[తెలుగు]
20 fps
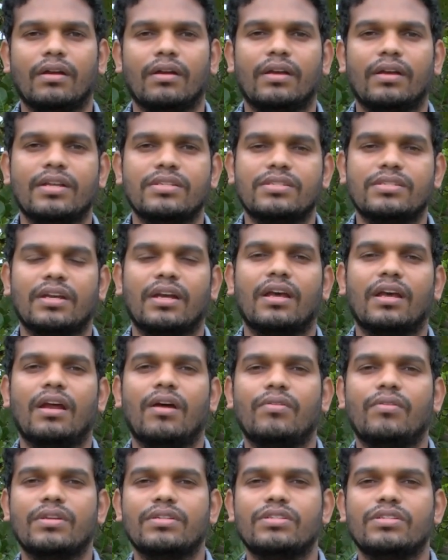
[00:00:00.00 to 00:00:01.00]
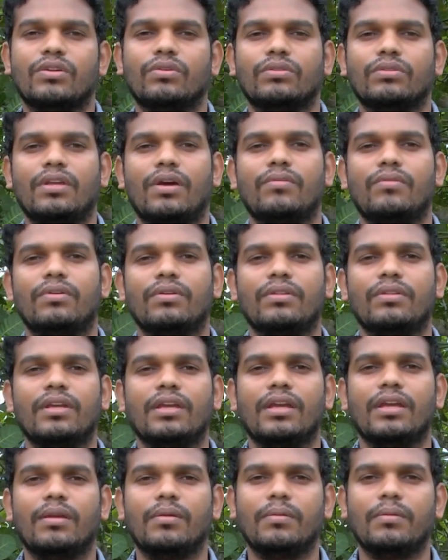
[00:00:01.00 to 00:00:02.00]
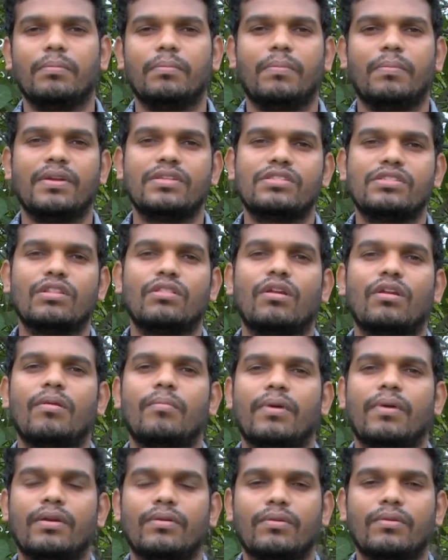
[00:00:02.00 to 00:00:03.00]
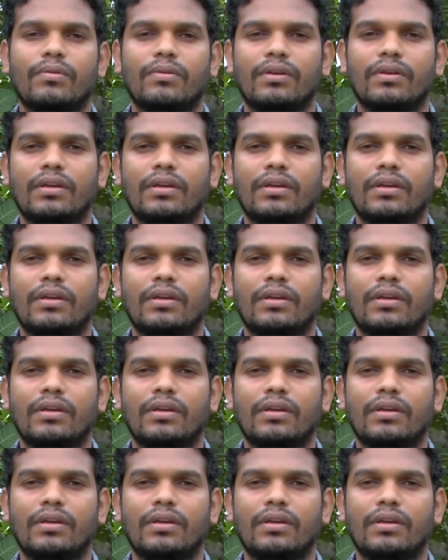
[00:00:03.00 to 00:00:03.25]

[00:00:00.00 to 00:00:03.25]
గరిష్టంగా రావటం జరుగుతూ ఉంటుంది ఈ పరిస్థితుల్లో మనకు